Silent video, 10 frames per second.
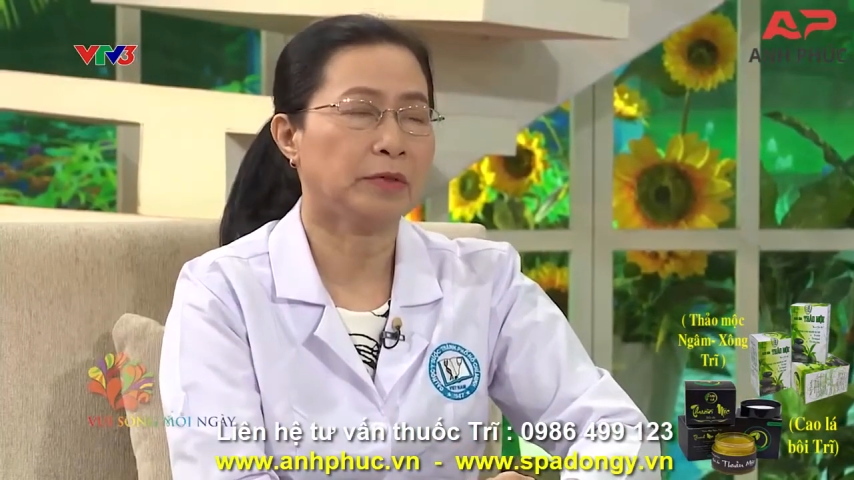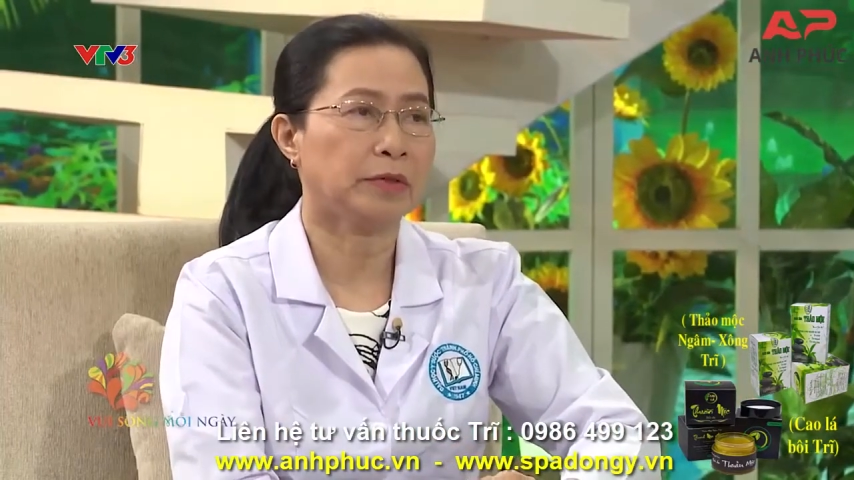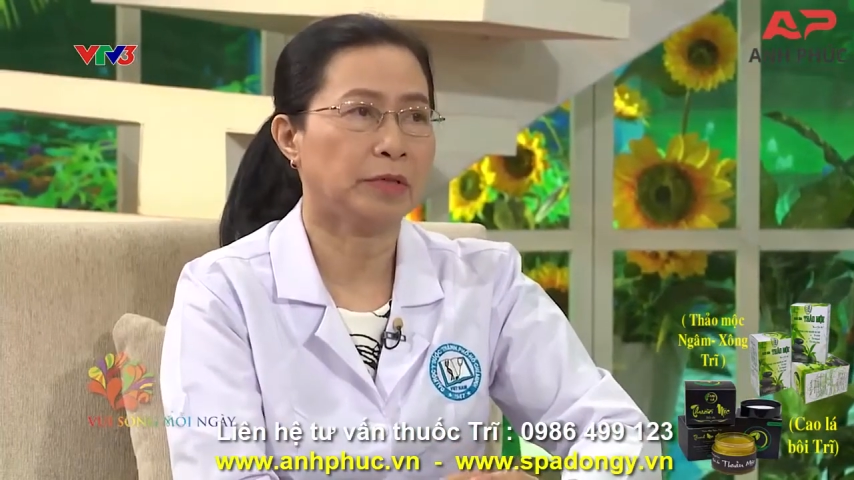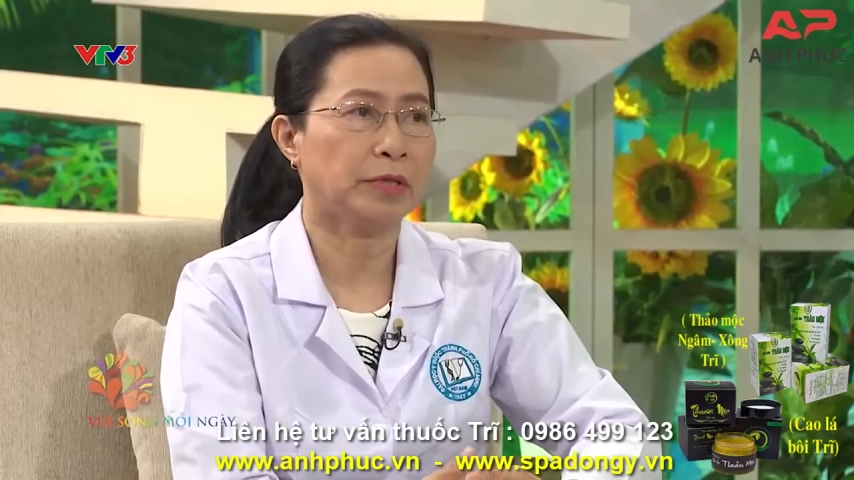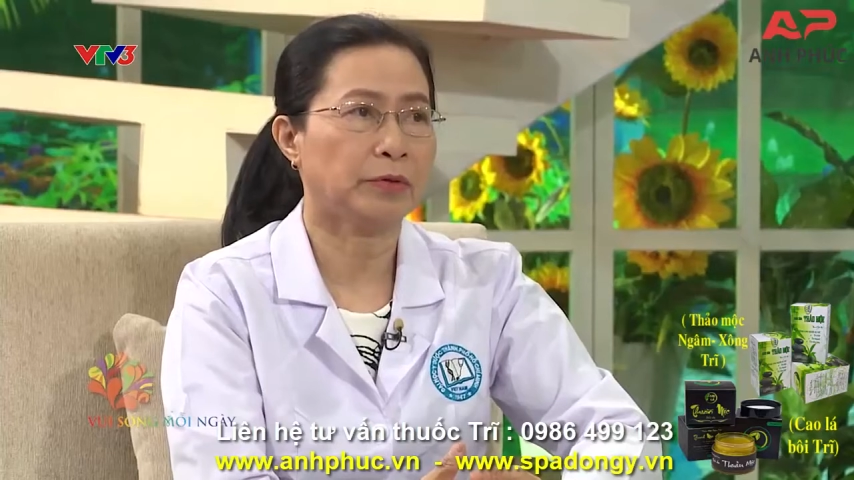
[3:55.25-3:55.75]

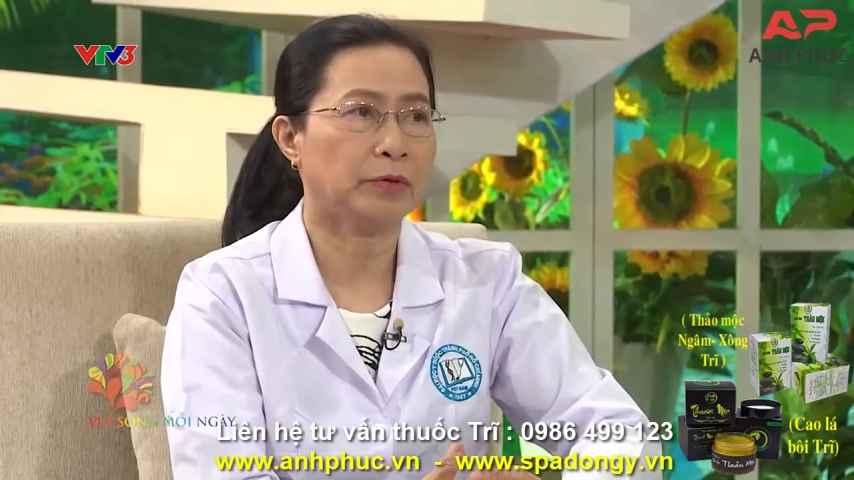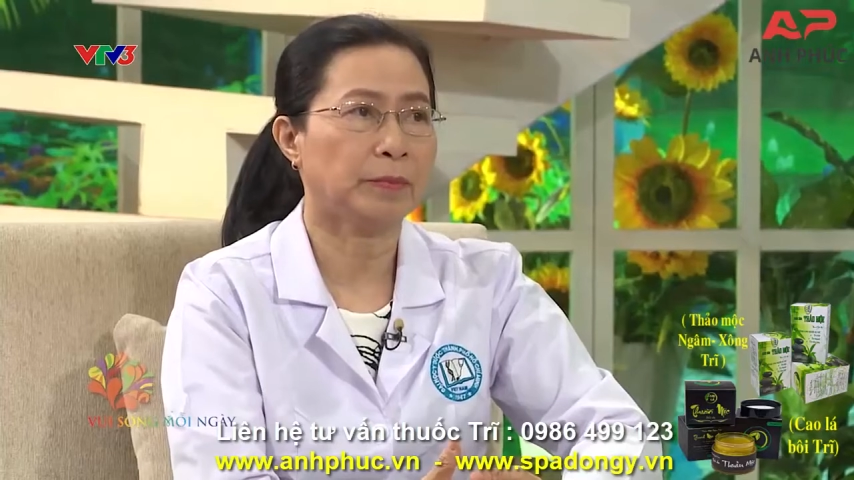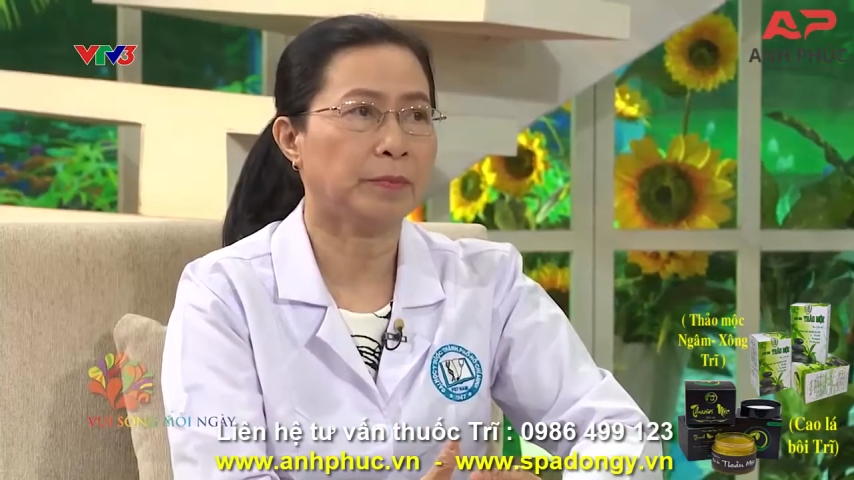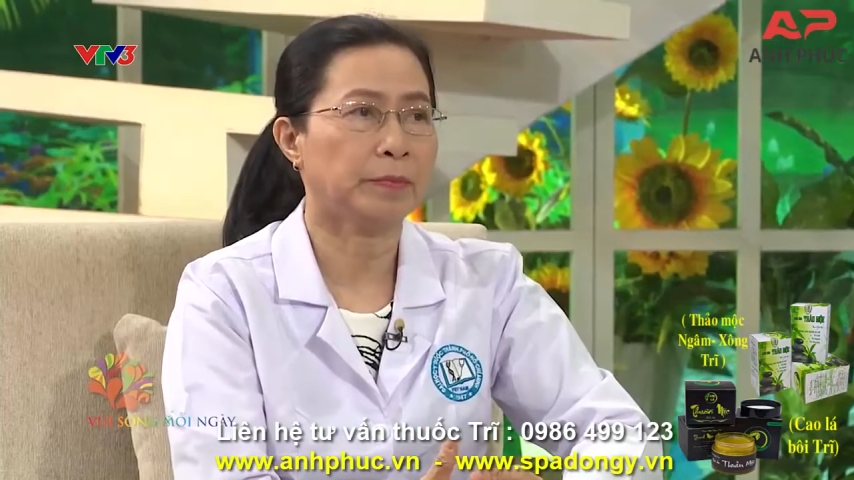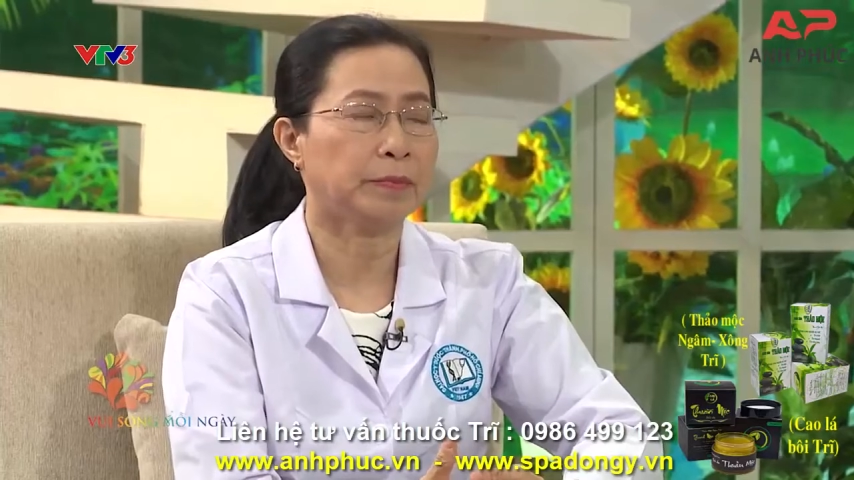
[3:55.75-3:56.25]
người
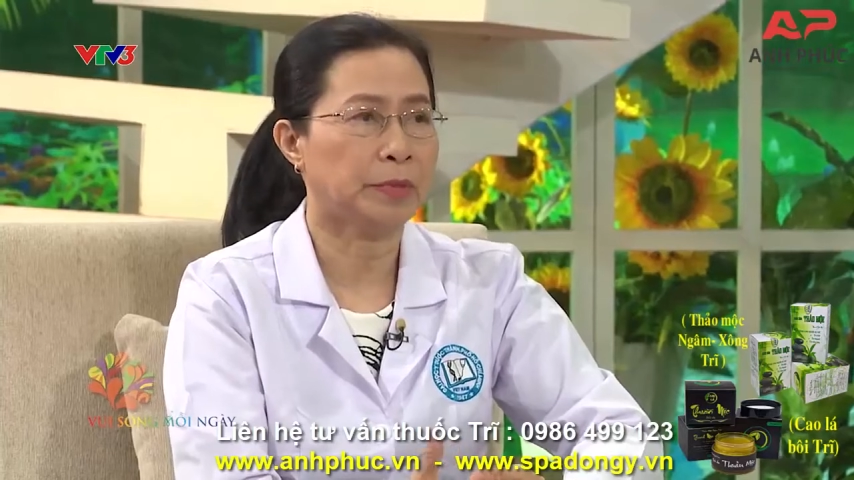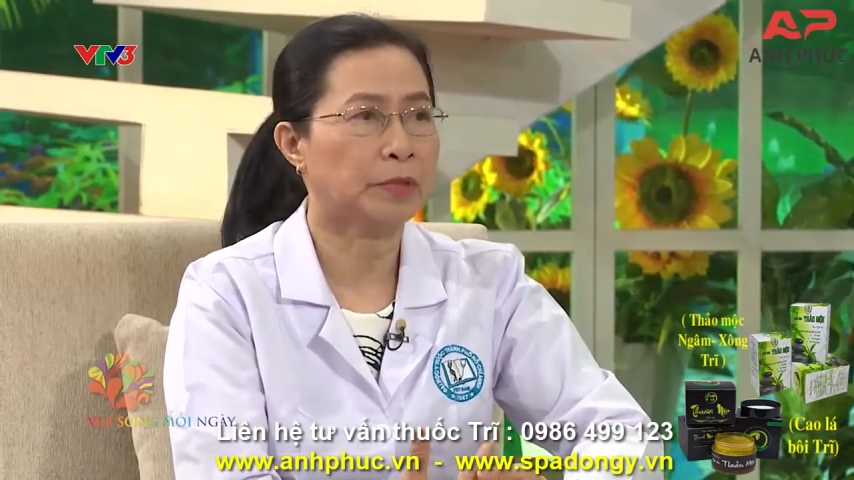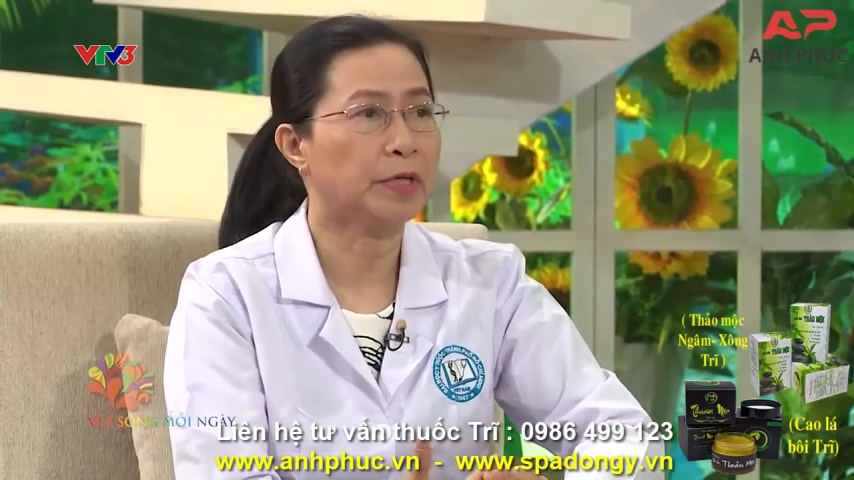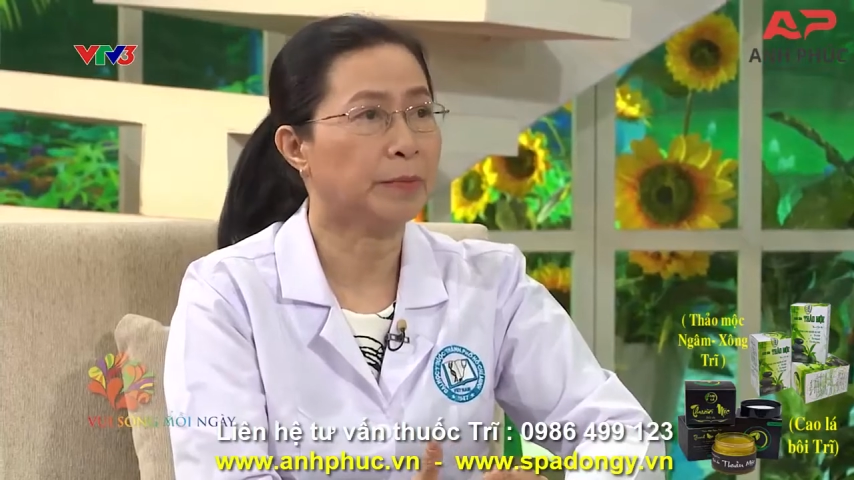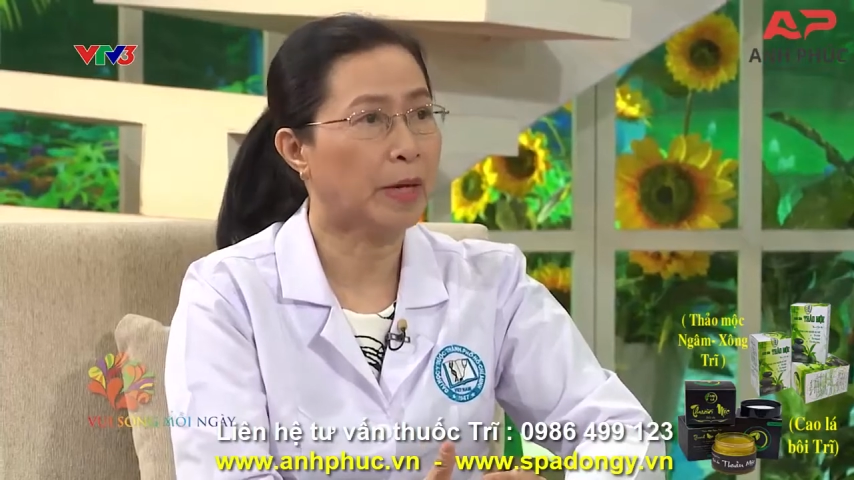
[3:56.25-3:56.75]
nhiều
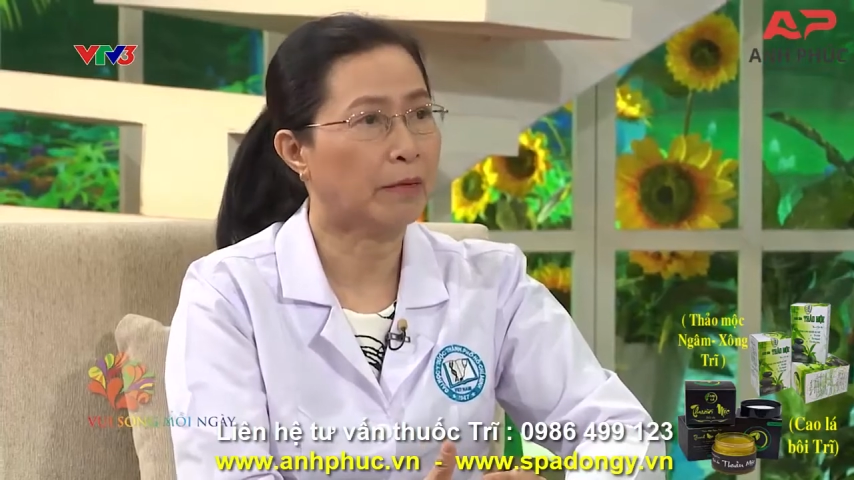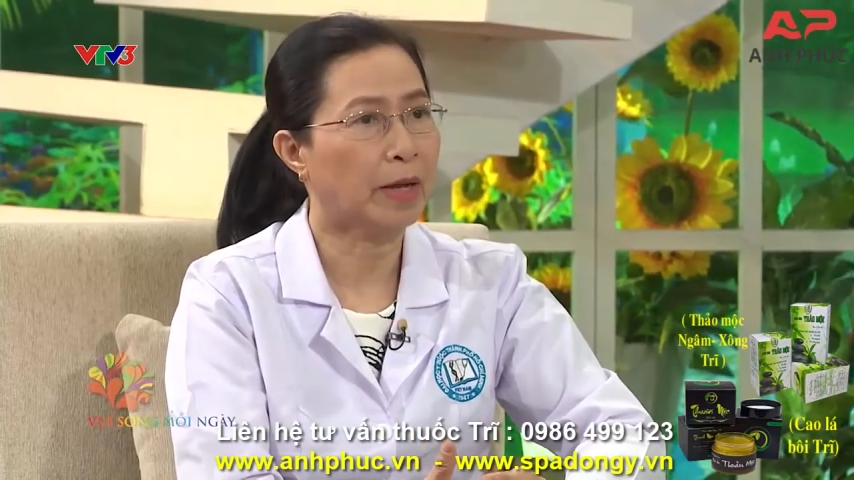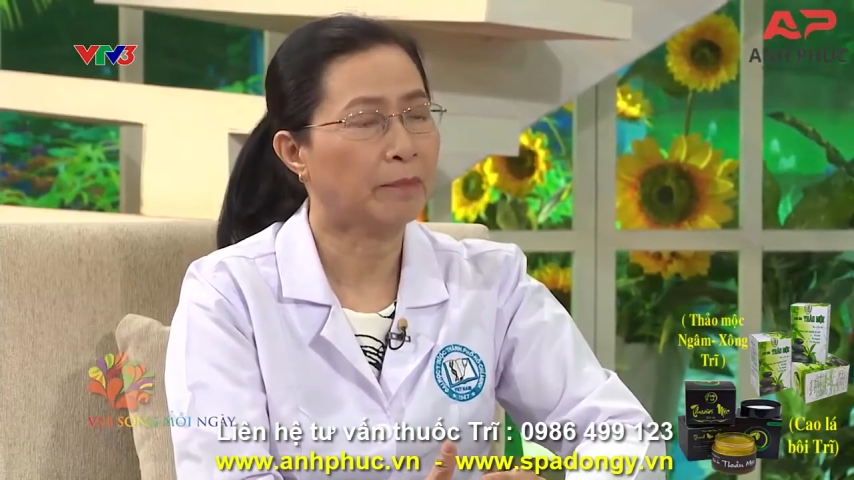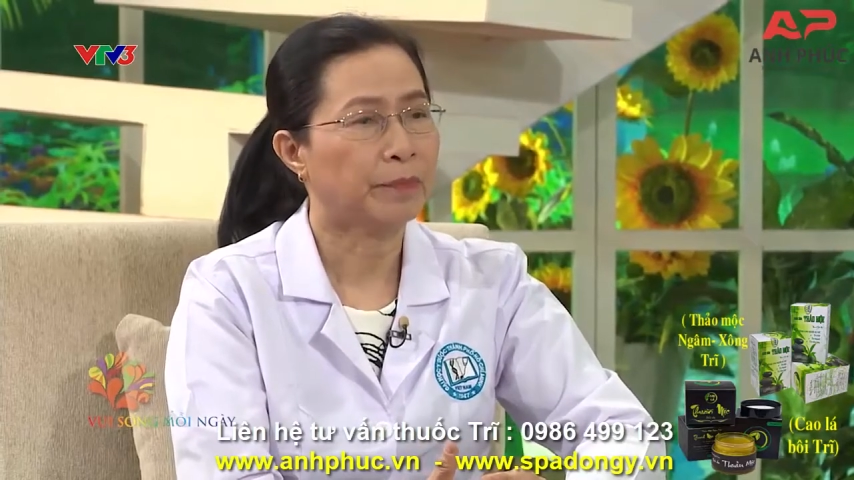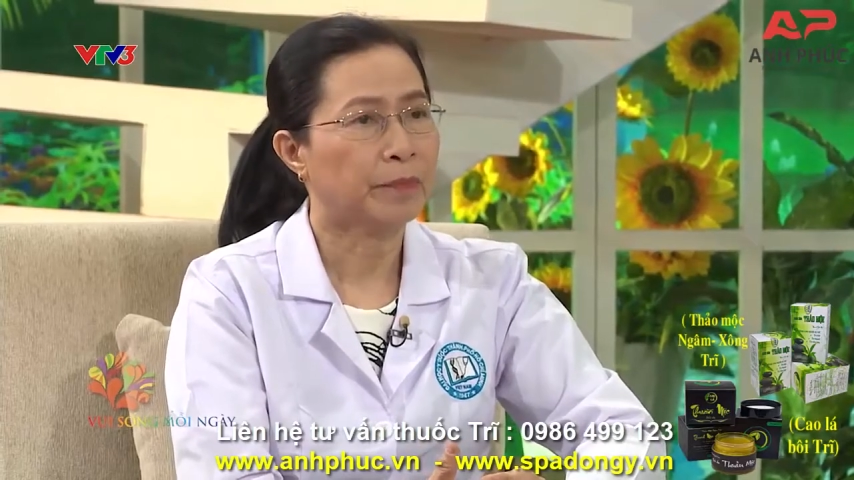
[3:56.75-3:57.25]
nhiều người bảo là